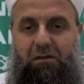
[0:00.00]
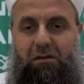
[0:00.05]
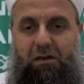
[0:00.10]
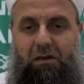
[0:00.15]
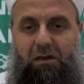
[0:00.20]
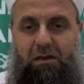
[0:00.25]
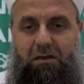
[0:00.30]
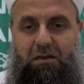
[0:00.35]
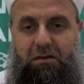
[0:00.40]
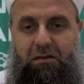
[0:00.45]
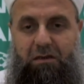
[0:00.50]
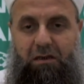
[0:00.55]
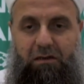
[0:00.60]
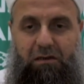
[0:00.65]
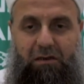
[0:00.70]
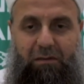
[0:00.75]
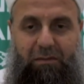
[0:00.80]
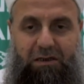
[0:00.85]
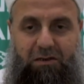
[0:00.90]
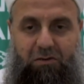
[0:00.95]
en azından
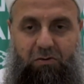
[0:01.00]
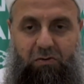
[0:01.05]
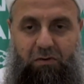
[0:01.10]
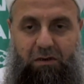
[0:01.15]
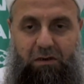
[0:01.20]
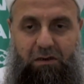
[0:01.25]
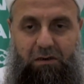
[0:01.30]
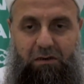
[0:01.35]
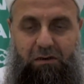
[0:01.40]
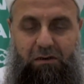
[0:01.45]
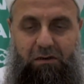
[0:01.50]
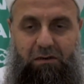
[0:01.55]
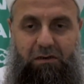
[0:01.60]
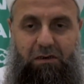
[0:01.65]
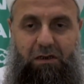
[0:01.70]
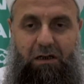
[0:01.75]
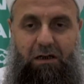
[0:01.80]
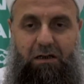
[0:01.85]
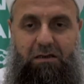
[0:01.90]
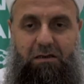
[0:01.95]
namaz surelerini,
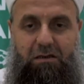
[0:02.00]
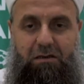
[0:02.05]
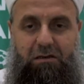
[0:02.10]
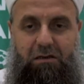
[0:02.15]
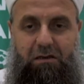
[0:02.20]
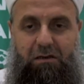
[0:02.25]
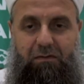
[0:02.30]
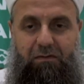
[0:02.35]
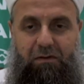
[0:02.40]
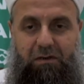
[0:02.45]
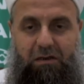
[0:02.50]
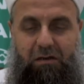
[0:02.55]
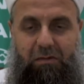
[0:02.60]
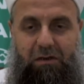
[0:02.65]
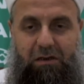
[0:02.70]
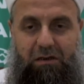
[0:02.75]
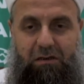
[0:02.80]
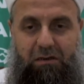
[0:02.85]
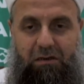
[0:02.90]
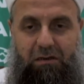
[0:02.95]
Yasin-i Şerif'i,
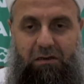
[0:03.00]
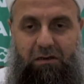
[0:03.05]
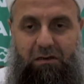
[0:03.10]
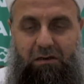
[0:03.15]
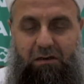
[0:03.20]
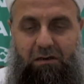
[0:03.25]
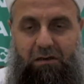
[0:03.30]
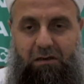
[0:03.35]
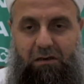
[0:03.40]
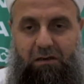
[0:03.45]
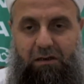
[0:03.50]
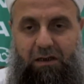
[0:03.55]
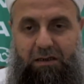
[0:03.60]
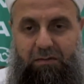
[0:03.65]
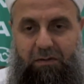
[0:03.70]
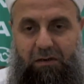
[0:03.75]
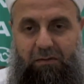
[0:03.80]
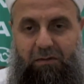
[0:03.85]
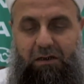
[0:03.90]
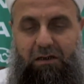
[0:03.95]
Tebarike'yi
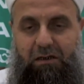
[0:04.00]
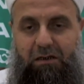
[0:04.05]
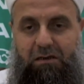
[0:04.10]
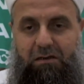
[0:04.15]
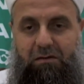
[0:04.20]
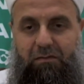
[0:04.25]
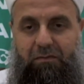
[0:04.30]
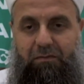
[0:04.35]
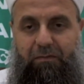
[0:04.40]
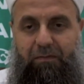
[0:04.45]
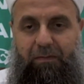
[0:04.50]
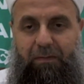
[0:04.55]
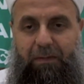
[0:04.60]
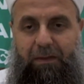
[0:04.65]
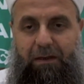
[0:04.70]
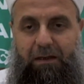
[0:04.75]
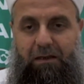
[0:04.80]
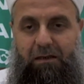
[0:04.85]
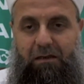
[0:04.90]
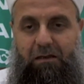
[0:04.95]
ezberlemek lazım.
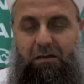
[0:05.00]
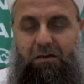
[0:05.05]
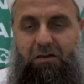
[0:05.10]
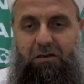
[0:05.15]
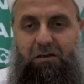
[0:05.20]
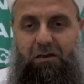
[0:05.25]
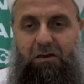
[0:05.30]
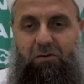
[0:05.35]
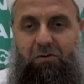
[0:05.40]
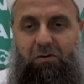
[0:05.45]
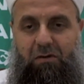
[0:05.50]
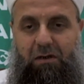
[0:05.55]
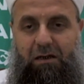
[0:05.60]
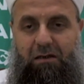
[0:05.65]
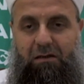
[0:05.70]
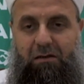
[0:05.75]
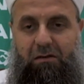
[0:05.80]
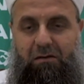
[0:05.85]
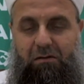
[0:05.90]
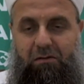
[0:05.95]
İçinde
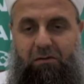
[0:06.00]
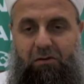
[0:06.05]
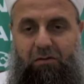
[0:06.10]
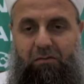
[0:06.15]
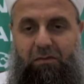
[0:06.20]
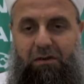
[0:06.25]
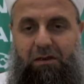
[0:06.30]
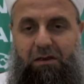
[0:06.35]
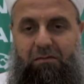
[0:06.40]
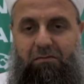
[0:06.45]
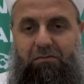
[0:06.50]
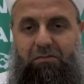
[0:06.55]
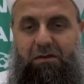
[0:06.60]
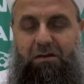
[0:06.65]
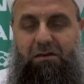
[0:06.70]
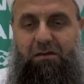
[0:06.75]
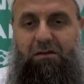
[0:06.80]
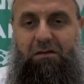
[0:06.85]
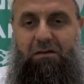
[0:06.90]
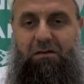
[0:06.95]
Kur'an olmayan
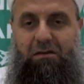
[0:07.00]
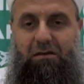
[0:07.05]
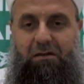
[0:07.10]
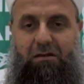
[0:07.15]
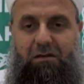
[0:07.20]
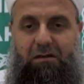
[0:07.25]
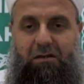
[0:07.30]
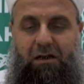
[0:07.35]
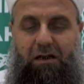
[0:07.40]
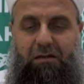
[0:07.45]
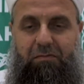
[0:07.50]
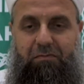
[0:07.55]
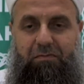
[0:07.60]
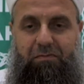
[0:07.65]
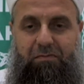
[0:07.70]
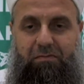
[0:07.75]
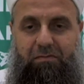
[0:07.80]
bir kalp